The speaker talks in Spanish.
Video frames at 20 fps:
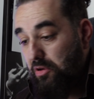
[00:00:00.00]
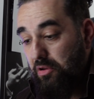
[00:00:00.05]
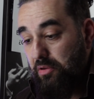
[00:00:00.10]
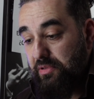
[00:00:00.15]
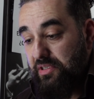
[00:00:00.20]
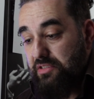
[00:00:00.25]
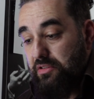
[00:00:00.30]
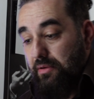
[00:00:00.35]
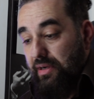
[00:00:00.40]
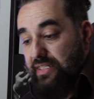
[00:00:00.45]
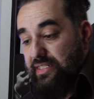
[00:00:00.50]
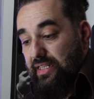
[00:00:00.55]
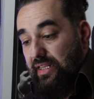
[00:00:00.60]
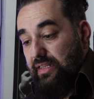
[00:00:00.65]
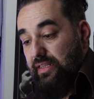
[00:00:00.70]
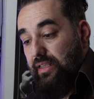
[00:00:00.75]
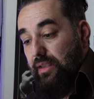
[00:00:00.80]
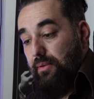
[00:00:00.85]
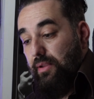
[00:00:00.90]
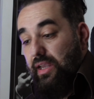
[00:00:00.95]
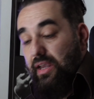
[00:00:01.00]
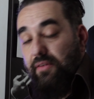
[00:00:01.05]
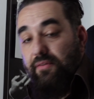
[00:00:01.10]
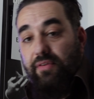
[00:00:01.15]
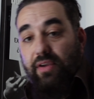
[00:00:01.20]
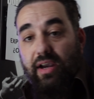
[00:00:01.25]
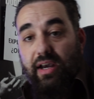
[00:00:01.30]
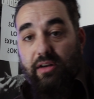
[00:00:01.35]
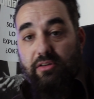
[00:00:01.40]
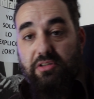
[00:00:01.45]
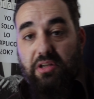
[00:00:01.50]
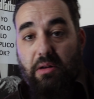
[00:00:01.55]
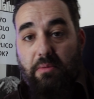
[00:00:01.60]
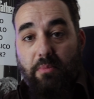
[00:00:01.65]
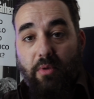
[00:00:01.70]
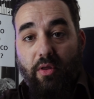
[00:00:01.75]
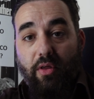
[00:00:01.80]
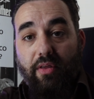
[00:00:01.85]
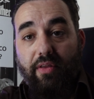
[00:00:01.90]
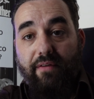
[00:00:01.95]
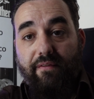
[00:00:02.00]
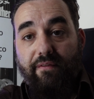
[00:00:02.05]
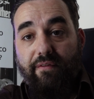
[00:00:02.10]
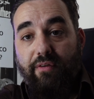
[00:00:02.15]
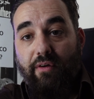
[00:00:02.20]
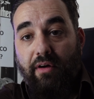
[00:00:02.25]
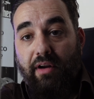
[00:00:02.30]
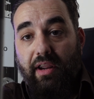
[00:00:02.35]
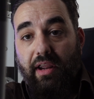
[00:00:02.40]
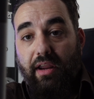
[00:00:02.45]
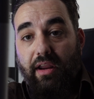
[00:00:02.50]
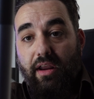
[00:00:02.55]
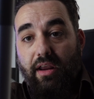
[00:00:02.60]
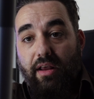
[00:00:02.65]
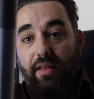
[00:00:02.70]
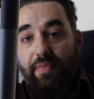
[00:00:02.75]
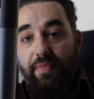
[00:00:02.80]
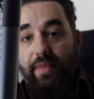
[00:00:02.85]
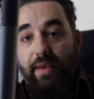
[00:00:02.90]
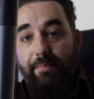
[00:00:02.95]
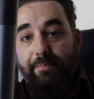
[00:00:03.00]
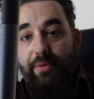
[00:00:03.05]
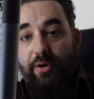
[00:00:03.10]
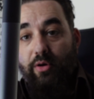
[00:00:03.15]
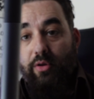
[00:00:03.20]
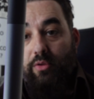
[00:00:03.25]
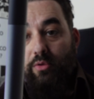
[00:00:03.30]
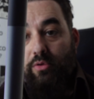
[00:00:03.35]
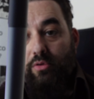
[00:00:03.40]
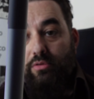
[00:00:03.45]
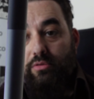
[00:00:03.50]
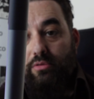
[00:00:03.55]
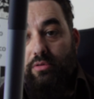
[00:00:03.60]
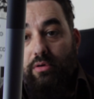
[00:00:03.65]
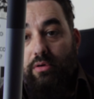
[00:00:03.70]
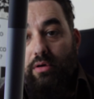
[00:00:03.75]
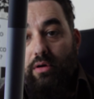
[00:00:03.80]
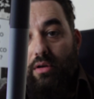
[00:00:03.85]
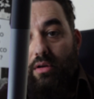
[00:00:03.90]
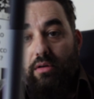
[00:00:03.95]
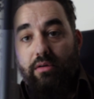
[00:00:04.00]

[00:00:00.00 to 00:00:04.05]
lo he visto bastante bien. Fijaros el modo de enfoque de producto